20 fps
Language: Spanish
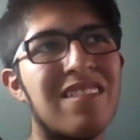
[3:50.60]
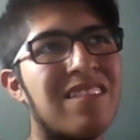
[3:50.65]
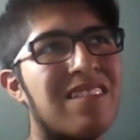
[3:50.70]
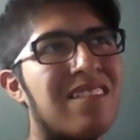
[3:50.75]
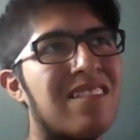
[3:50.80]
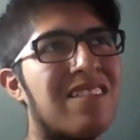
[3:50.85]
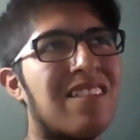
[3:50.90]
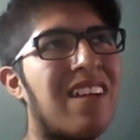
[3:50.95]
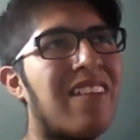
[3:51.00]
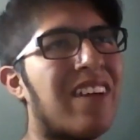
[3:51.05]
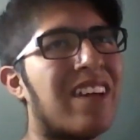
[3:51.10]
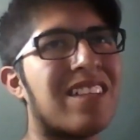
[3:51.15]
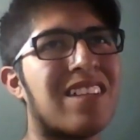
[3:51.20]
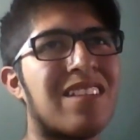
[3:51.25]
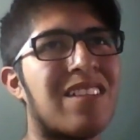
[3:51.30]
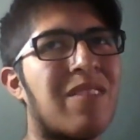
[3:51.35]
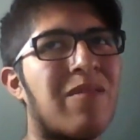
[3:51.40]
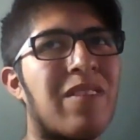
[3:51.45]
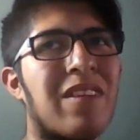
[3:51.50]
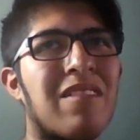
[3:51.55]
Yo la verdad
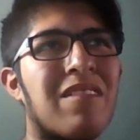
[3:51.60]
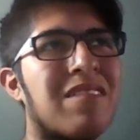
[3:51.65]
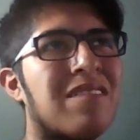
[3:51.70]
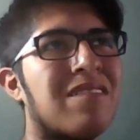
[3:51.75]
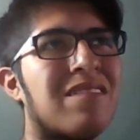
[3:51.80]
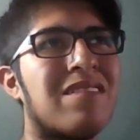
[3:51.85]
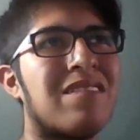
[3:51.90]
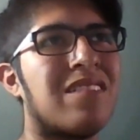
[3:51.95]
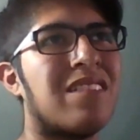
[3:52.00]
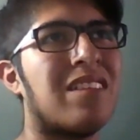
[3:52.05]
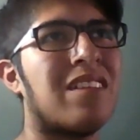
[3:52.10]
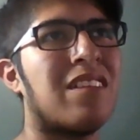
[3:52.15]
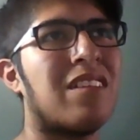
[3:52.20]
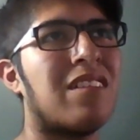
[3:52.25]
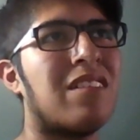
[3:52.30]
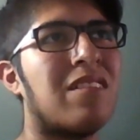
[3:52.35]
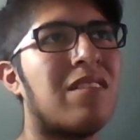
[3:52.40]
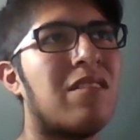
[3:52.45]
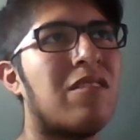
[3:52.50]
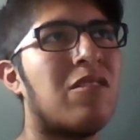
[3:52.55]
sentí feo.
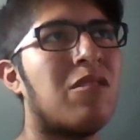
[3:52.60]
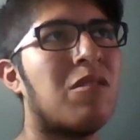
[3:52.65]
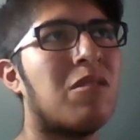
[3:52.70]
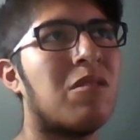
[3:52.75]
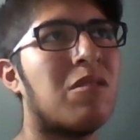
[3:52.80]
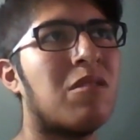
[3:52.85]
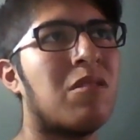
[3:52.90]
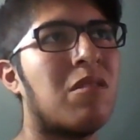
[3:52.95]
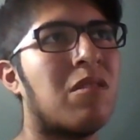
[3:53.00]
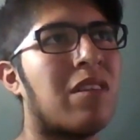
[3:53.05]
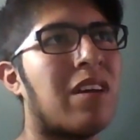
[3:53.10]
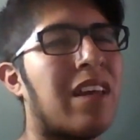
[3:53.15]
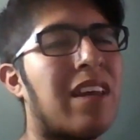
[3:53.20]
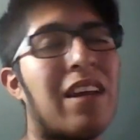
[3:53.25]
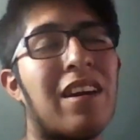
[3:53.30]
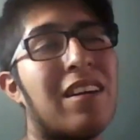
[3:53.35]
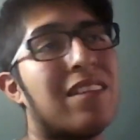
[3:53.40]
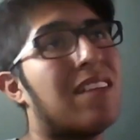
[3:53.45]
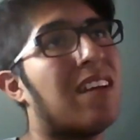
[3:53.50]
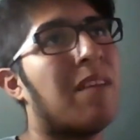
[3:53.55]
Y yo quería
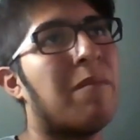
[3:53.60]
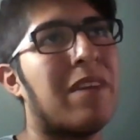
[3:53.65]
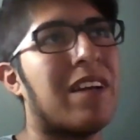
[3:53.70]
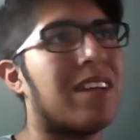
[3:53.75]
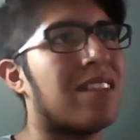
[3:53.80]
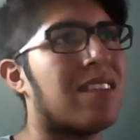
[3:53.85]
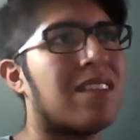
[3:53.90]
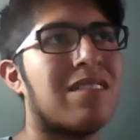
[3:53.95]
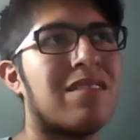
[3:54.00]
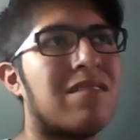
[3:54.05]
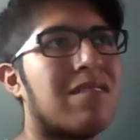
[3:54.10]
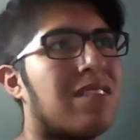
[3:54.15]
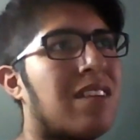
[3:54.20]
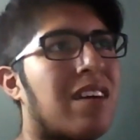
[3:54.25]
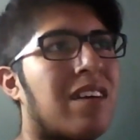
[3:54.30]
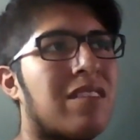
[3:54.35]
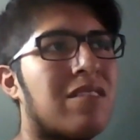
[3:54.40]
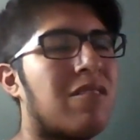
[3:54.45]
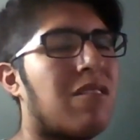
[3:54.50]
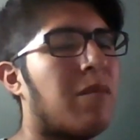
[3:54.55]
regresar a mi casa. O
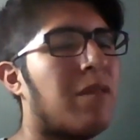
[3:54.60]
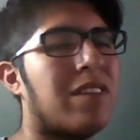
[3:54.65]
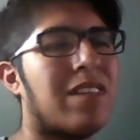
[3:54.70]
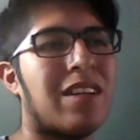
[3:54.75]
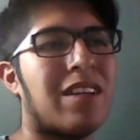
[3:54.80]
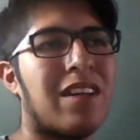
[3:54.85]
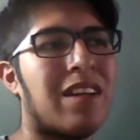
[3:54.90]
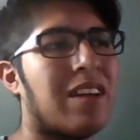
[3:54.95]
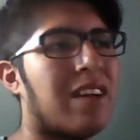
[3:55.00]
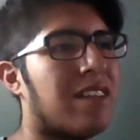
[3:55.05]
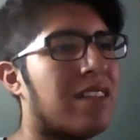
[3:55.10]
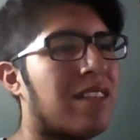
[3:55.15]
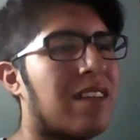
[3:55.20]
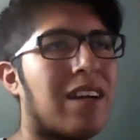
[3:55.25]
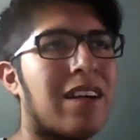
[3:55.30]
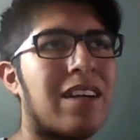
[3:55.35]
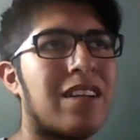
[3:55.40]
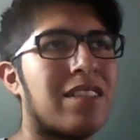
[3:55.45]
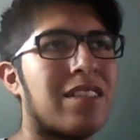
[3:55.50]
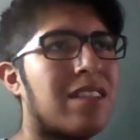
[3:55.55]
sea, solamente quería regresar
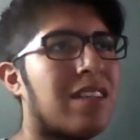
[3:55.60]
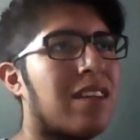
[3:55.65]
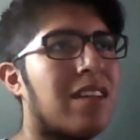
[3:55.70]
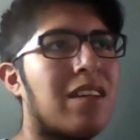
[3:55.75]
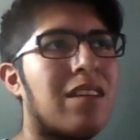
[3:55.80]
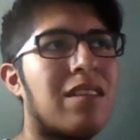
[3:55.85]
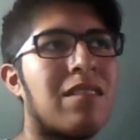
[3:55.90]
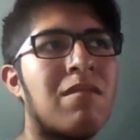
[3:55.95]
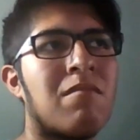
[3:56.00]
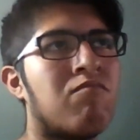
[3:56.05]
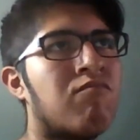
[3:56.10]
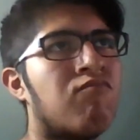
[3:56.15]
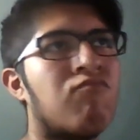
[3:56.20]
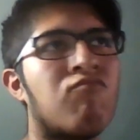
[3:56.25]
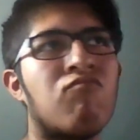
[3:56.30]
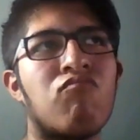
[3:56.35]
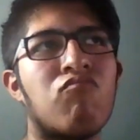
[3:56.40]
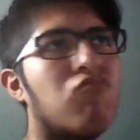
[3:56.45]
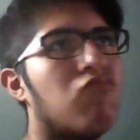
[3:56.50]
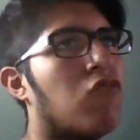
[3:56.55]
a casa y
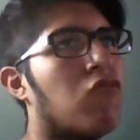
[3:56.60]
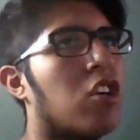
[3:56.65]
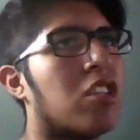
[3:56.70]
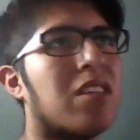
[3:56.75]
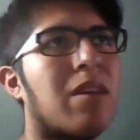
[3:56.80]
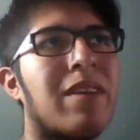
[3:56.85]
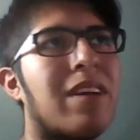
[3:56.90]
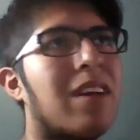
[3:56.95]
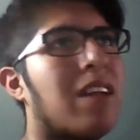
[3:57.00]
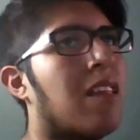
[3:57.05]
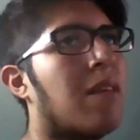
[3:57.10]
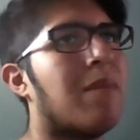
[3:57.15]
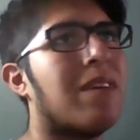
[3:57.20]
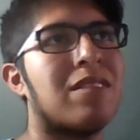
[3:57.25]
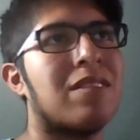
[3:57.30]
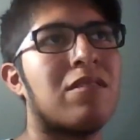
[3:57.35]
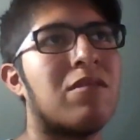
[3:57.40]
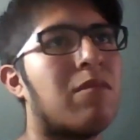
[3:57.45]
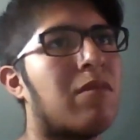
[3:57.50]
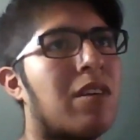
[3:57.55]
no saber nada más
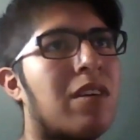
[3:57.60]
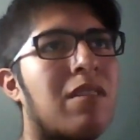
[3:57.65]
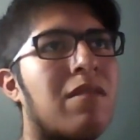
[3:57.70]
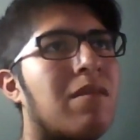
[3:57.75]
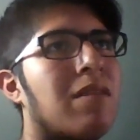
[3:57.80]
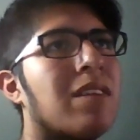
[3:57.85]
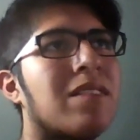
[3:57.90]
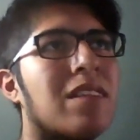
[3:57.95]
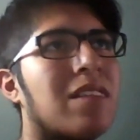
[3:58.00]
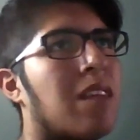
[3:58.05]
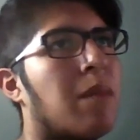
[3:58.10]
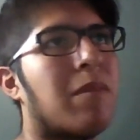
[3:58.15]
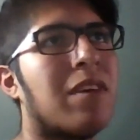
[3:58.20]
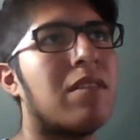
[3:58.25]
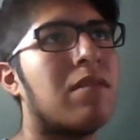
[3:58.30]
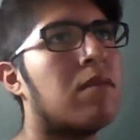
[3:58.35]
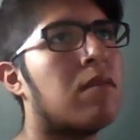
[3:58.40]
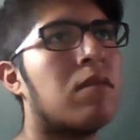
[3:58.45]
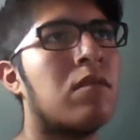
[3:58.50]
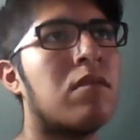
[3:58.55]
sobre ese tema.
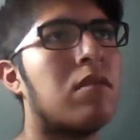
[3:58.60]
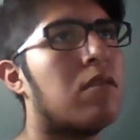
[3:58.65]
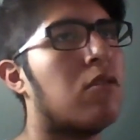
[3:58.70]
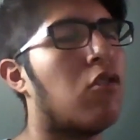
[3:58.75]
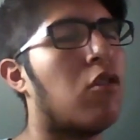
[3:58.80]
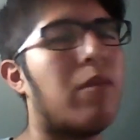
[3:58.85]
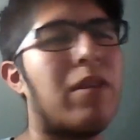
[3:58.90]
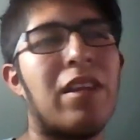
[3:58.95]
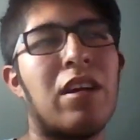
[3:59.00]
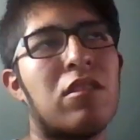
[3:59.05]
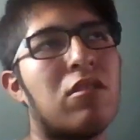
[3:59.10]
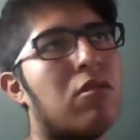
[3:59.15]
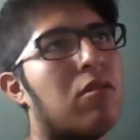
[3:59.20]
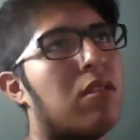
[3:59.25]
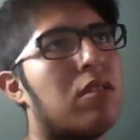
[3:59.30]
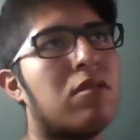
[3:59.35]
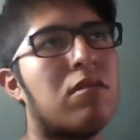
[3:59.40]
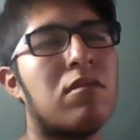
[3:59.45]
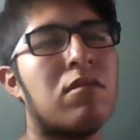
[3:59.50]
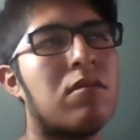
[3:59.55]
Olvidar todo eso.